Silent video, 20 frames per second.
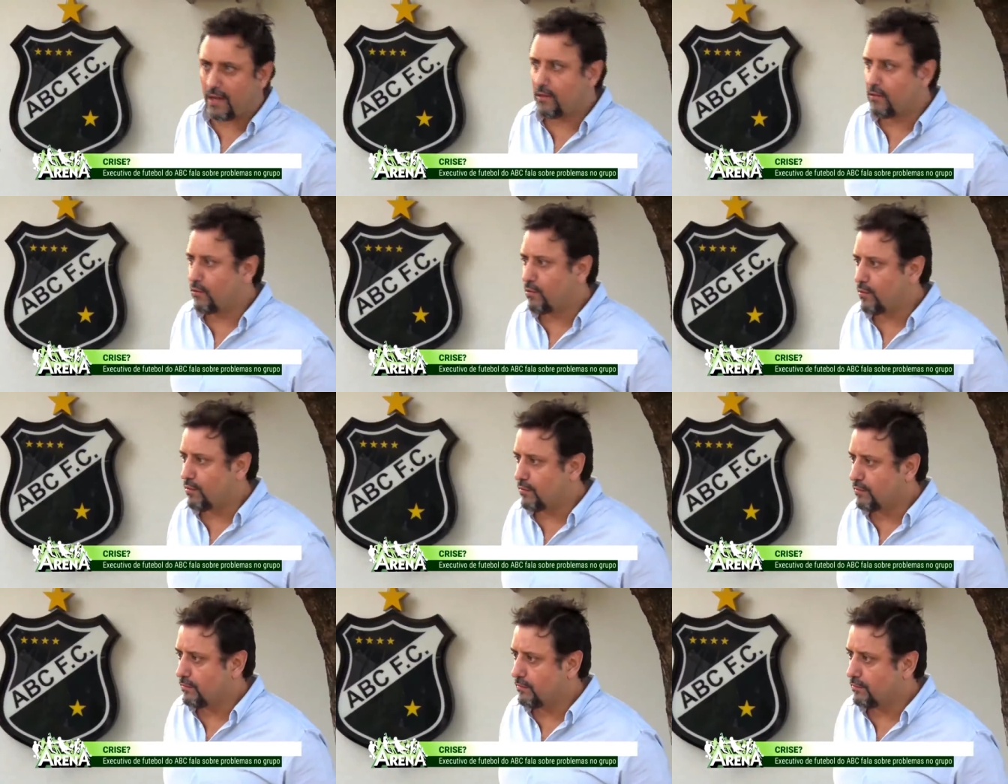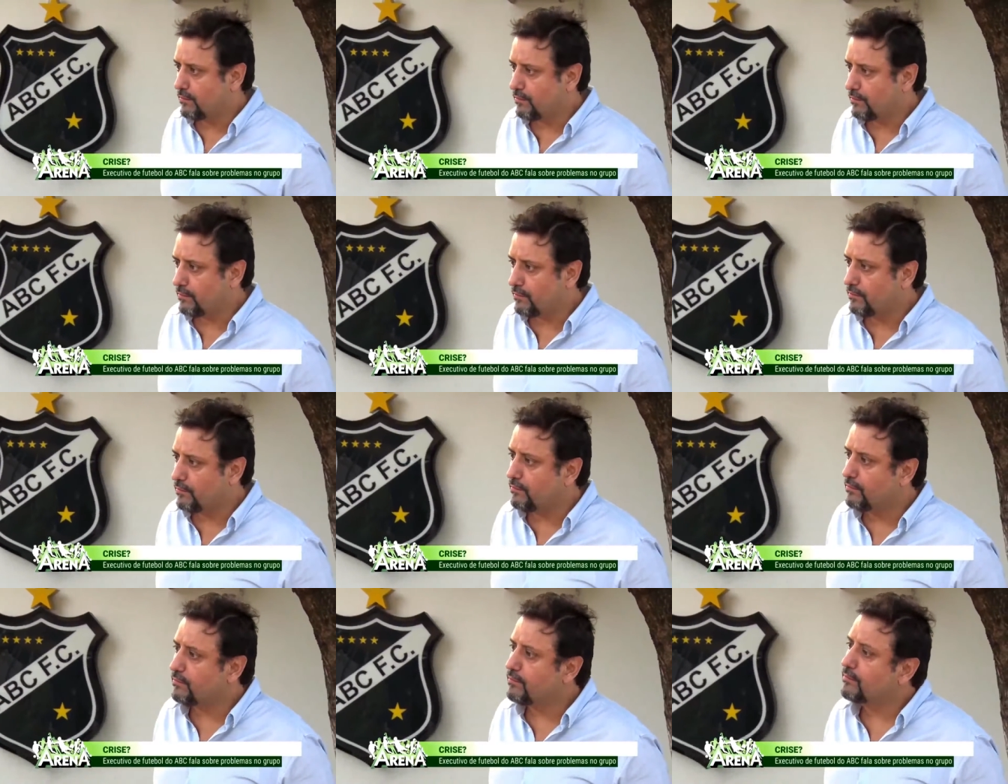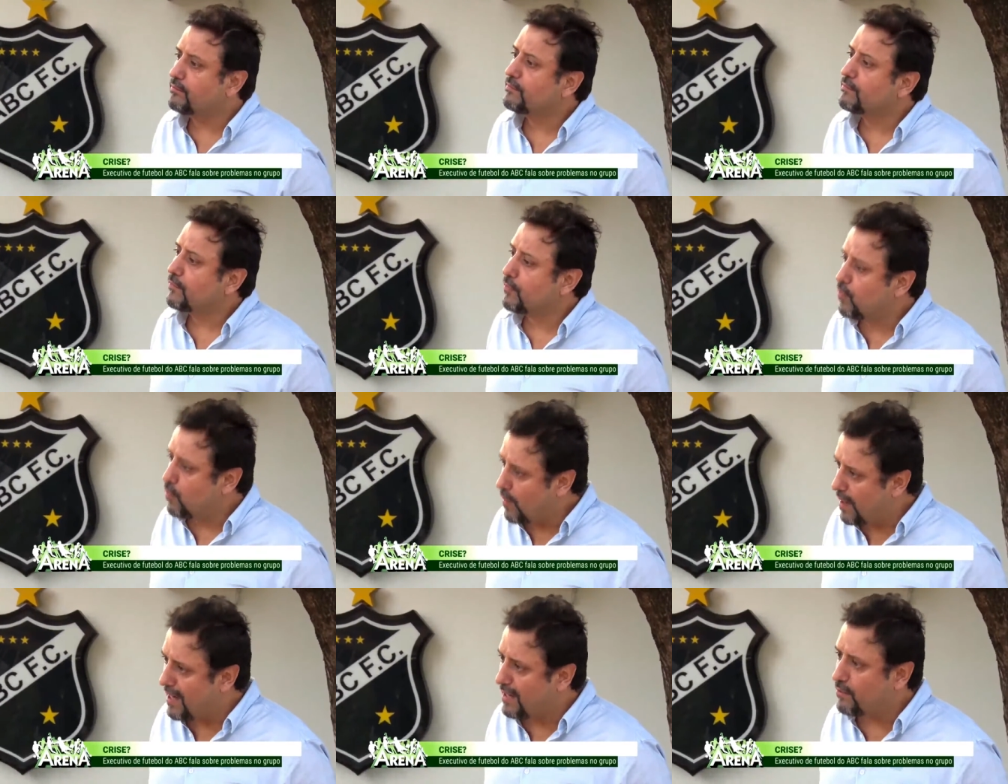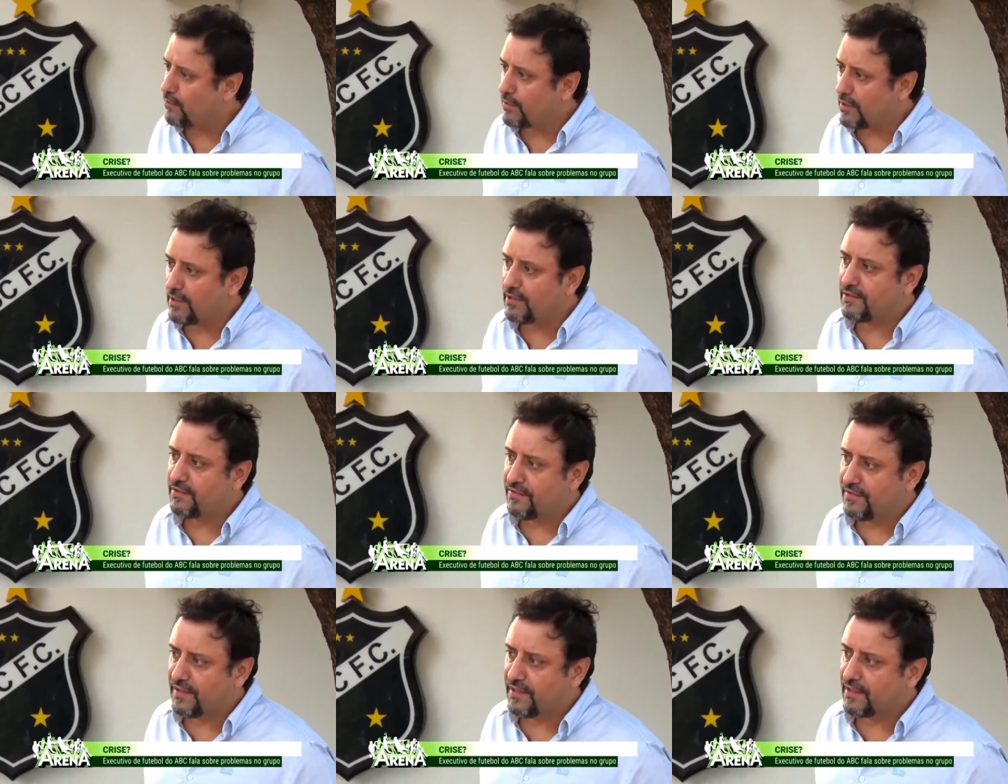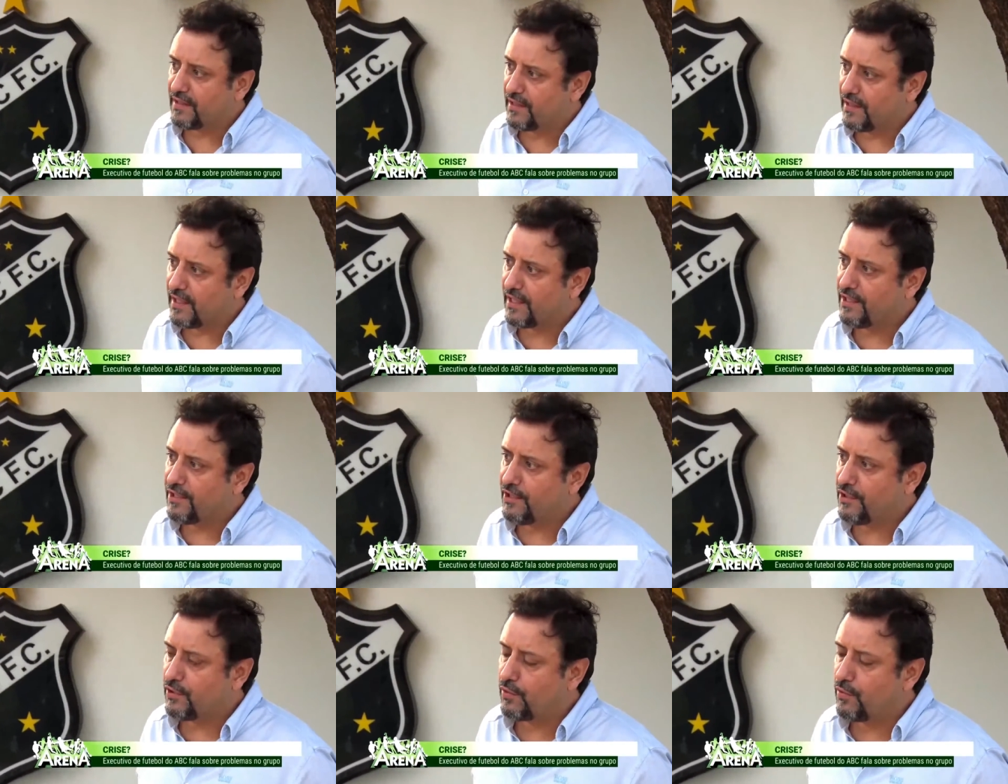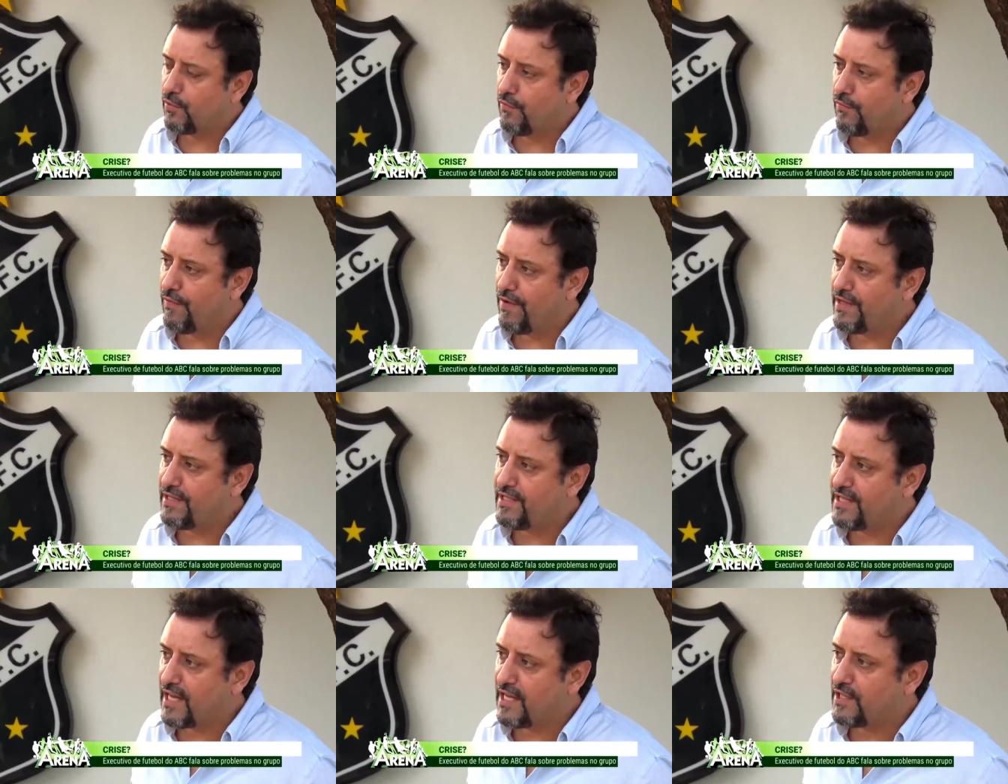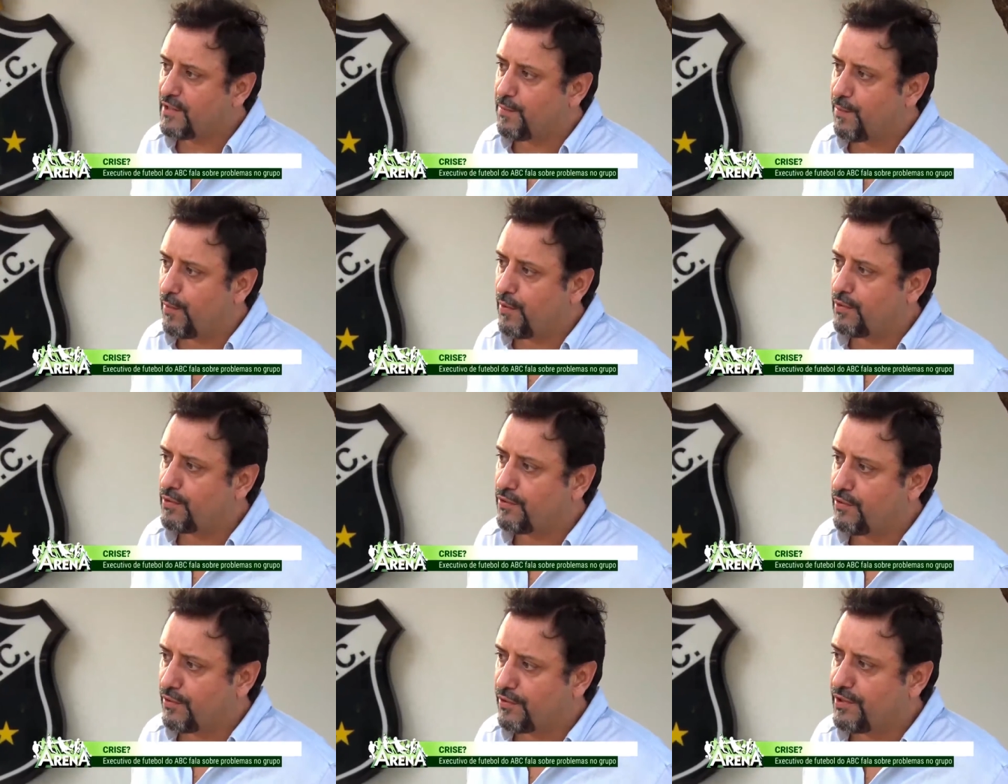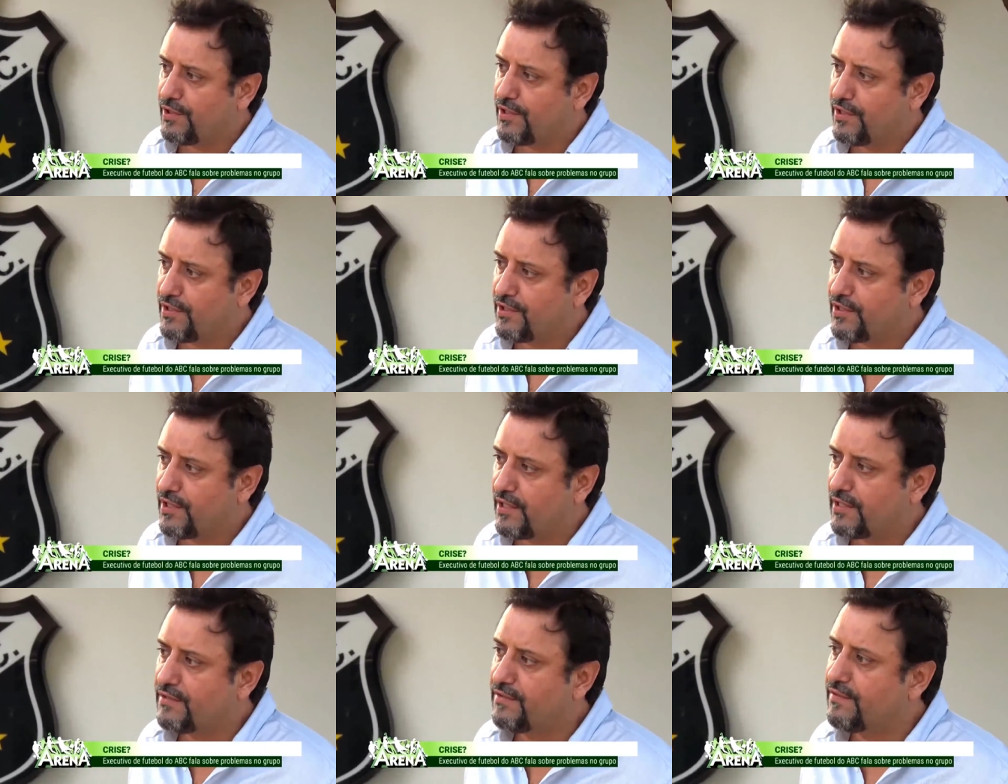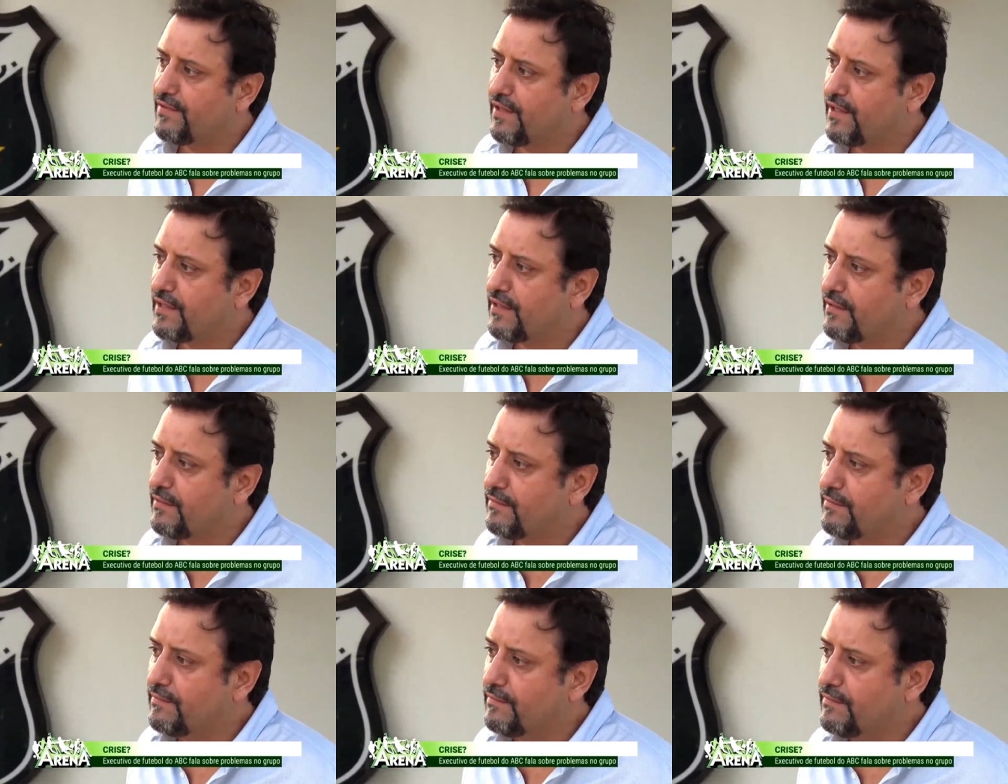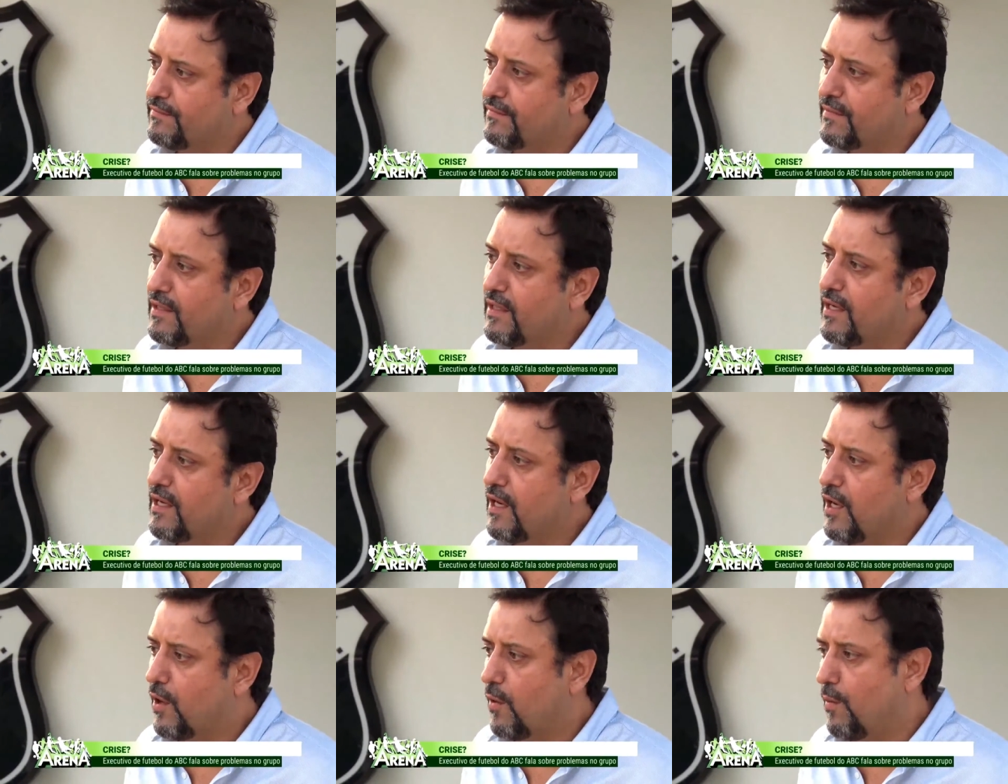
gerente executivo de futebol do ABC, Giscard Salton, a sequência puxada dos últimos jogos pode ter